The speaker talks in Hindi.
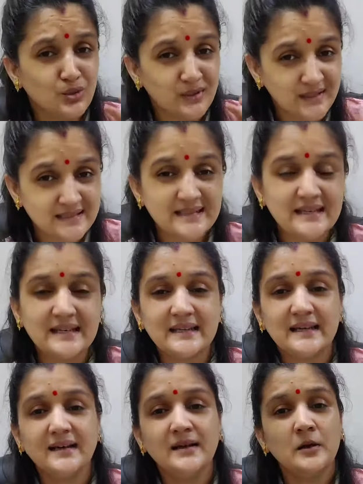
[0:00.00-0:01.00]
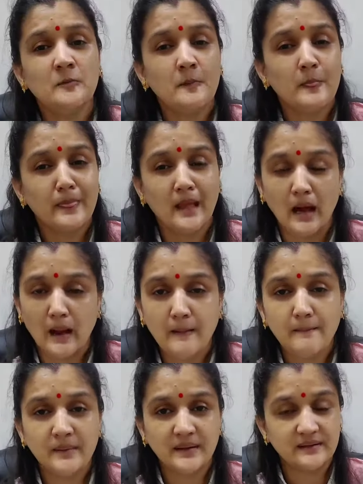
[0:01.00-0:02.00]
तो इसीलिए
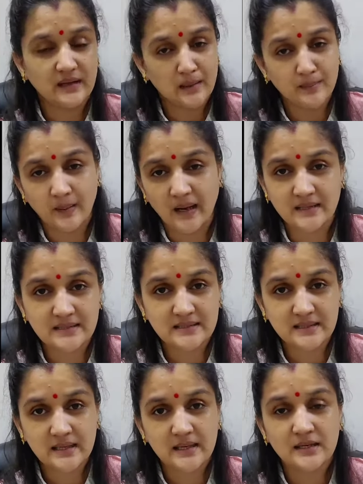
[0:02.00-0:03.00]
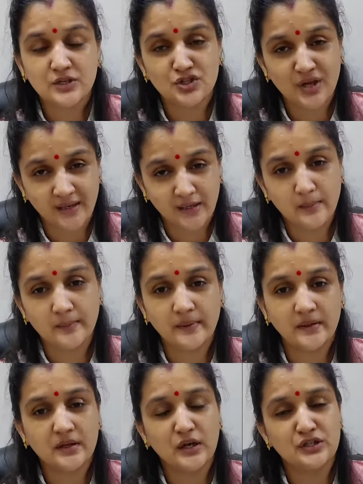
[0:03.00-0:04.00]
अब इसके बाद से चैनल
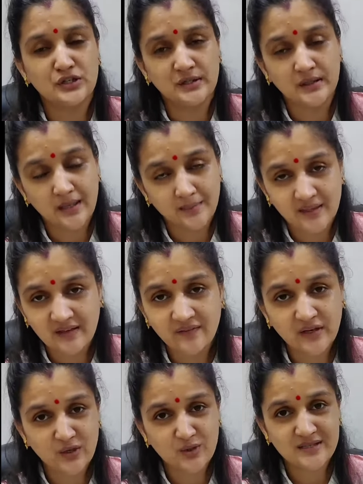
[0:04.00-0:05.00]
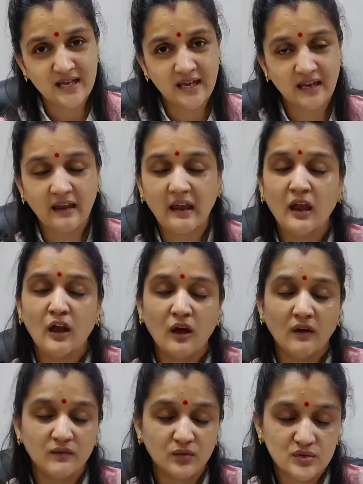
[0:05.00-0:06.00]
पर जितने भी वीडियोस आएंगे
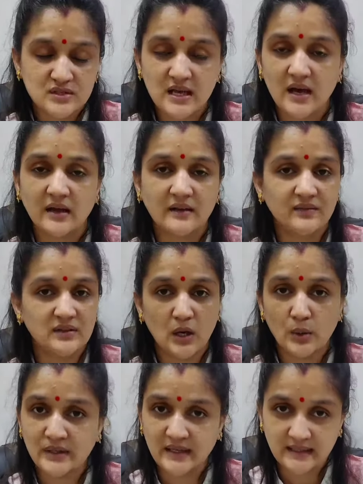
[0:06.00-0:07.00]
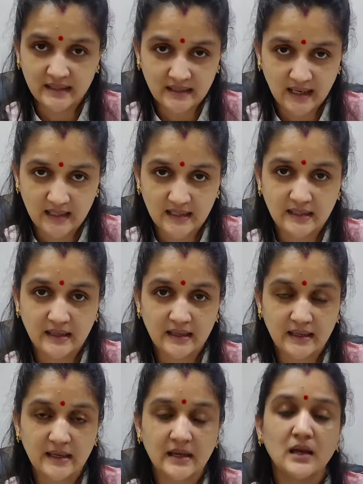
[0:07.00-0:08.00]
वो सारे विदाउट अनियन गार्लिक
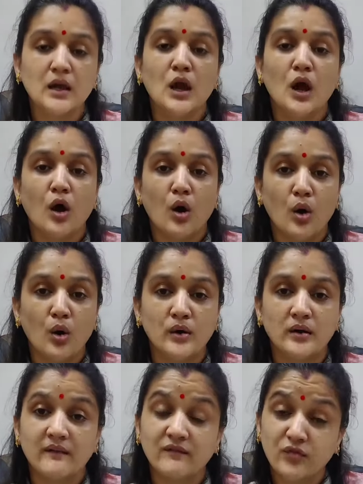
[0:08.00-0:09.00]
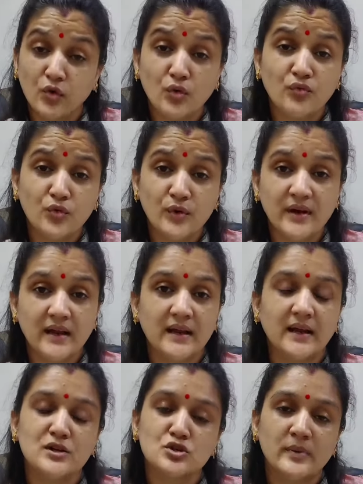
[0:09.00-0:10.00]
रहेंगे और वो फूड
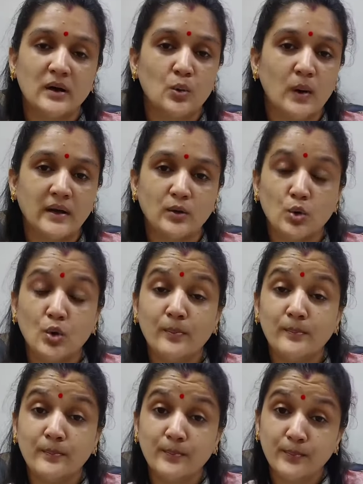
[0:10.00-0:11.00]
रहेगा जो भगवान को